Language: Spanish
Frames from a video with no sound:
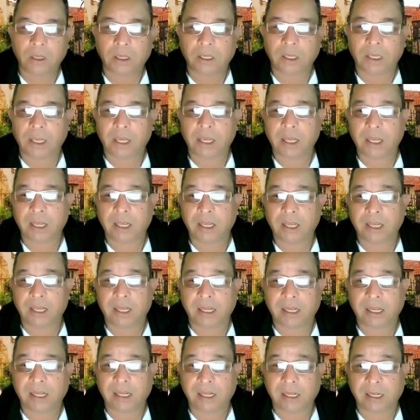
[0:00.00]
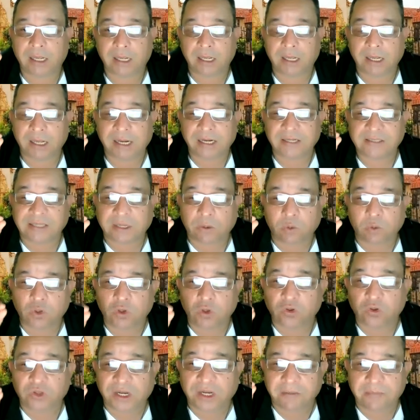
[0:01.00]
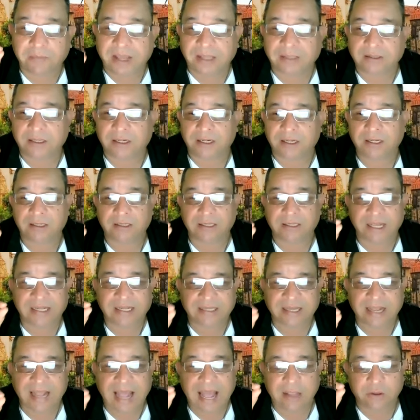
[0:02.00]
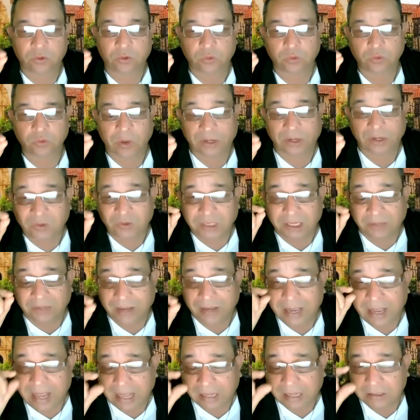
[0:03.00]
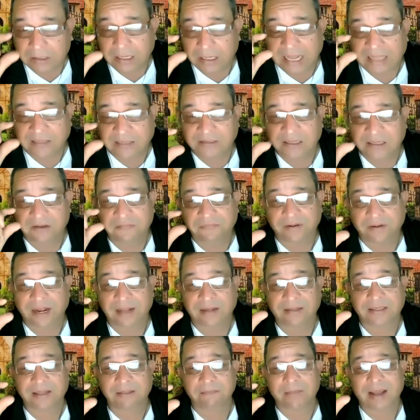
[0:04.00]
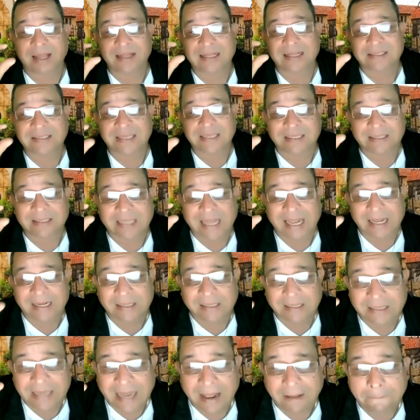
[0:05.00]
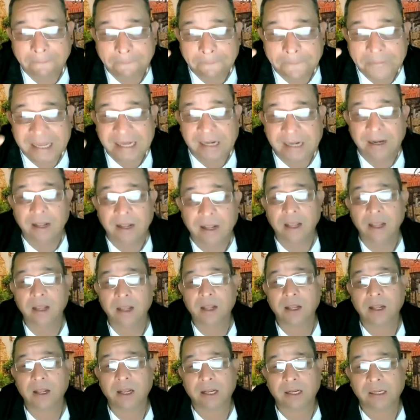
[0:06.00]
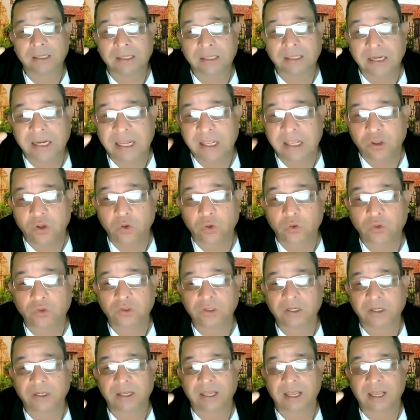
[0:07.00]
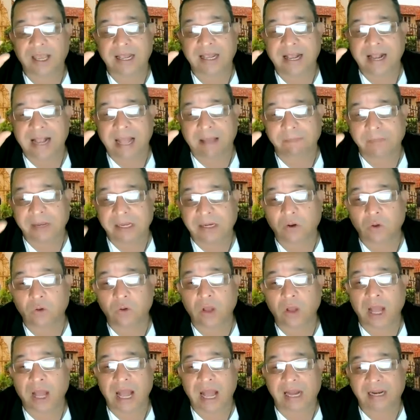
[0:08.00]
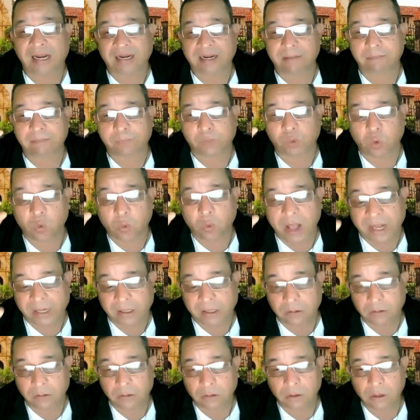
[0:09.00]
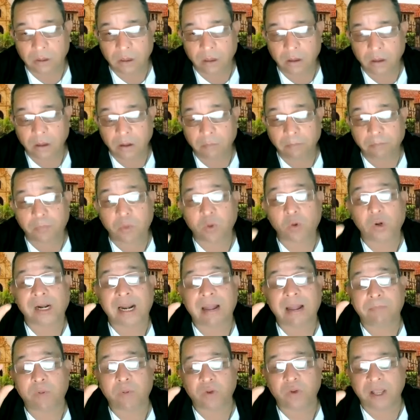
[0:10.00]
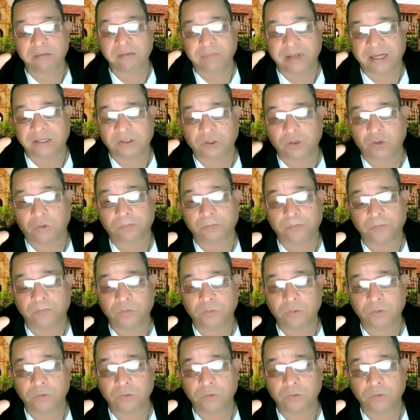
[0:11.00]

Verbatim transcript: eh, eh, en el segundo trimestre de este año, cuando se vean la cifra de más de 70 mil niños en camino a reprobar por la poca inversión.